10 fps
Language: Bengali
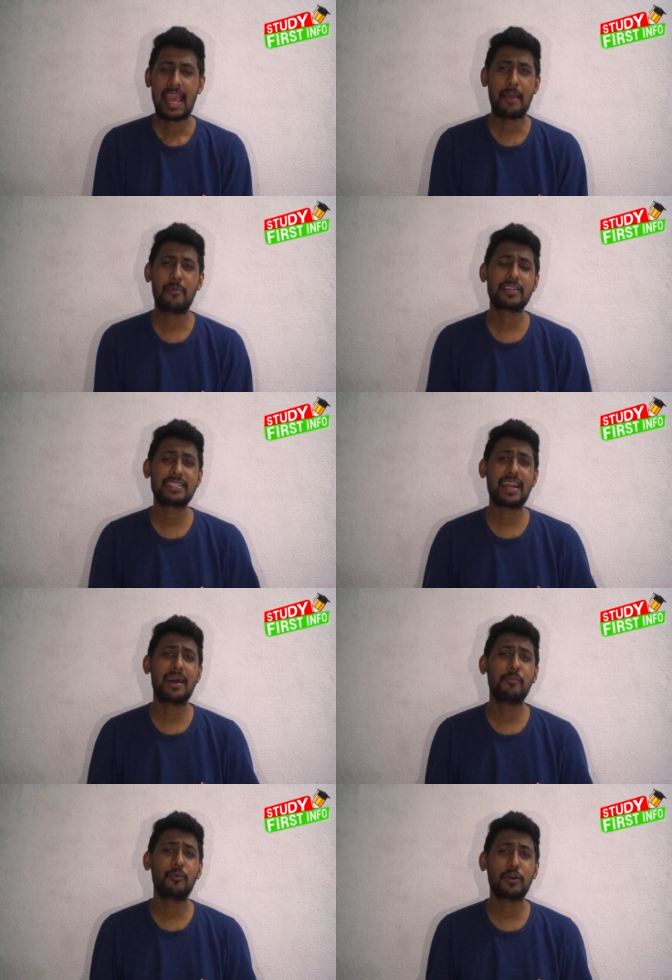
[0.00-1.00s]
এবং যারা
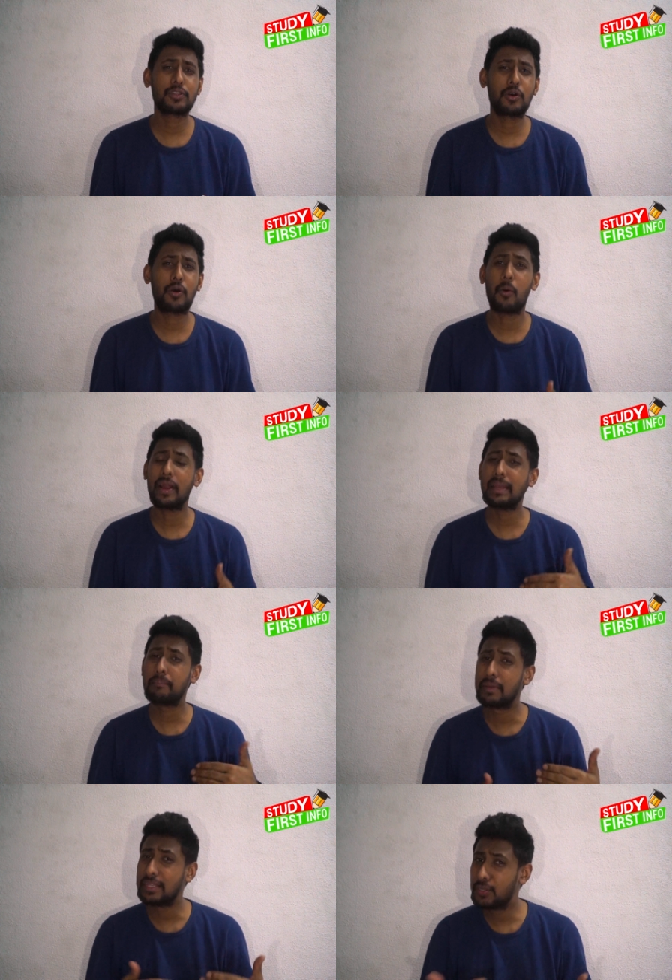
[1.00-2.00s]
মূলত অনেক
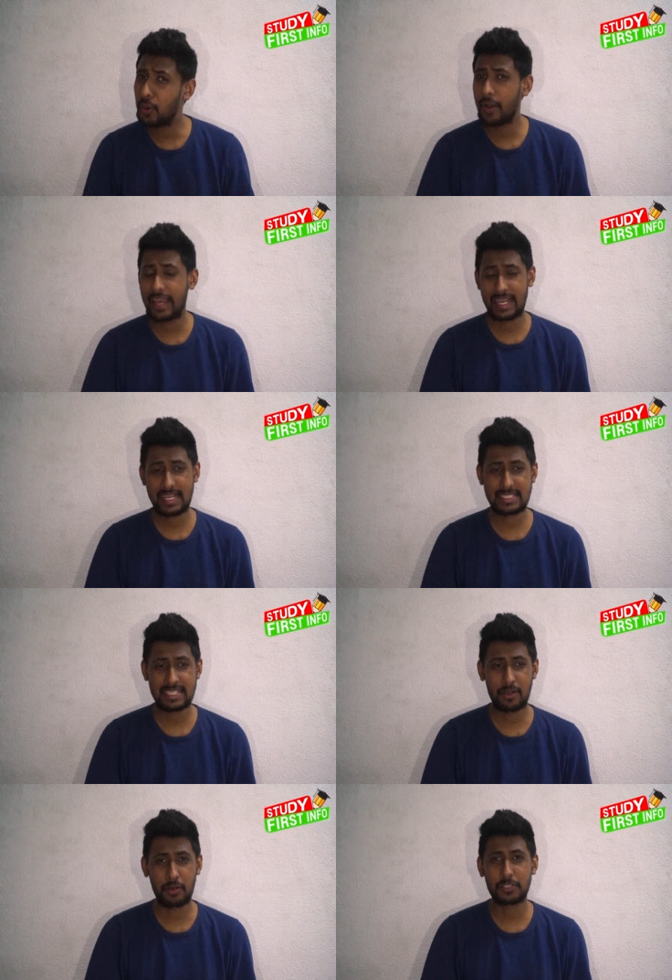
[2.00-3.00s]
বৃদ্ধ হয়ে
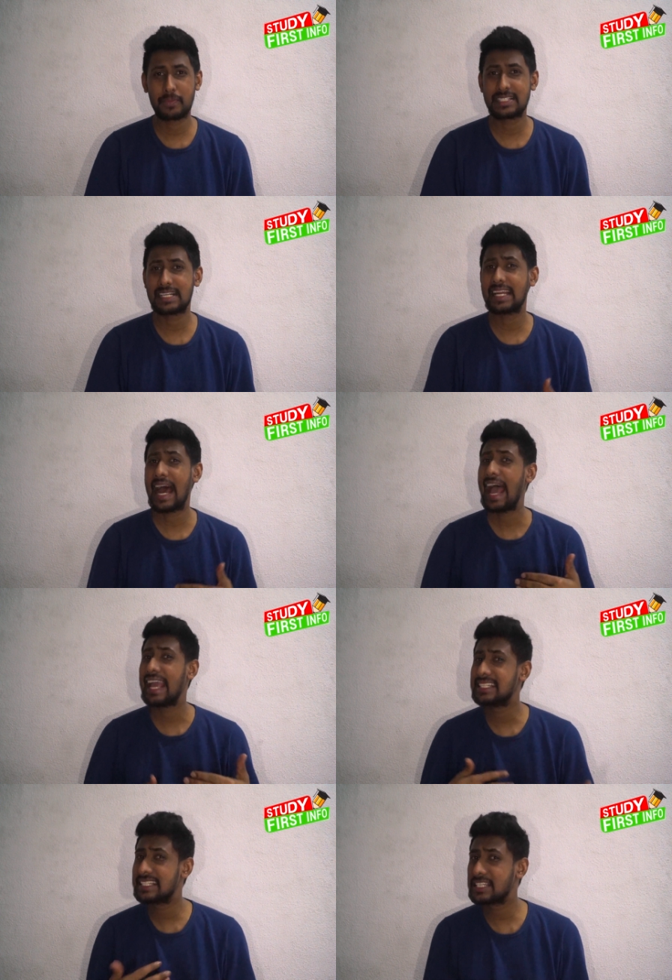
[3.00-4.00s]
গেছে অথবা যাদের
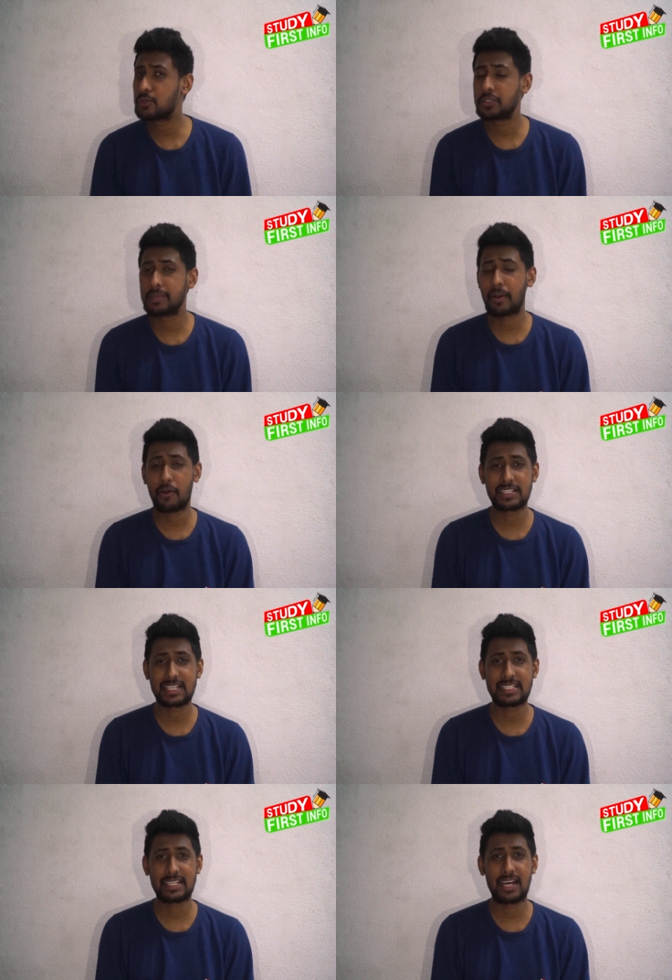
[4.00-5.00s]
আইডেন্টি খুঁজে পাওয়া
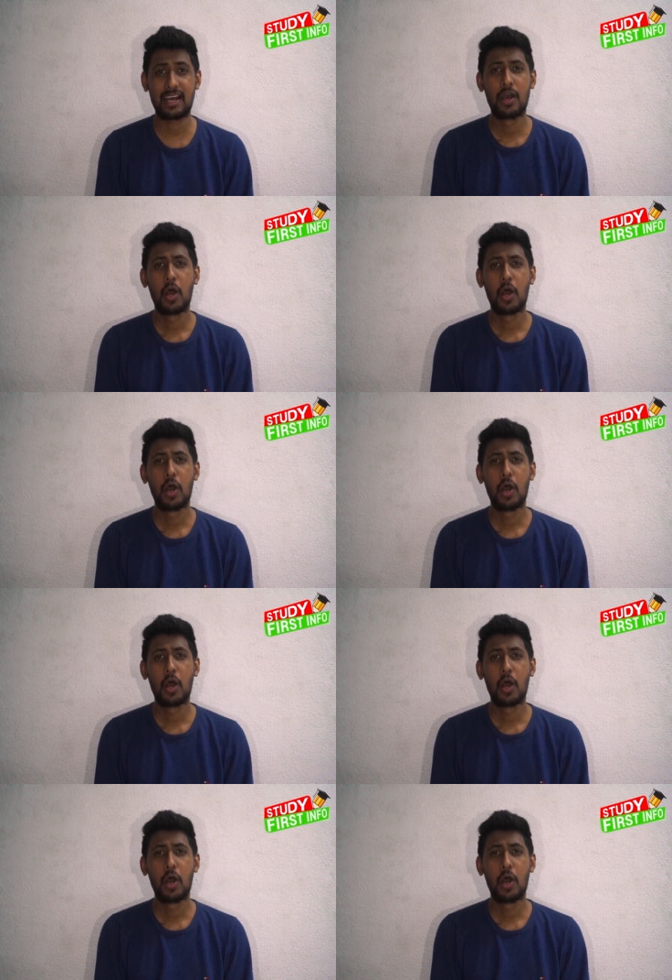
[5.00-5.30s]
যাচ্ছে না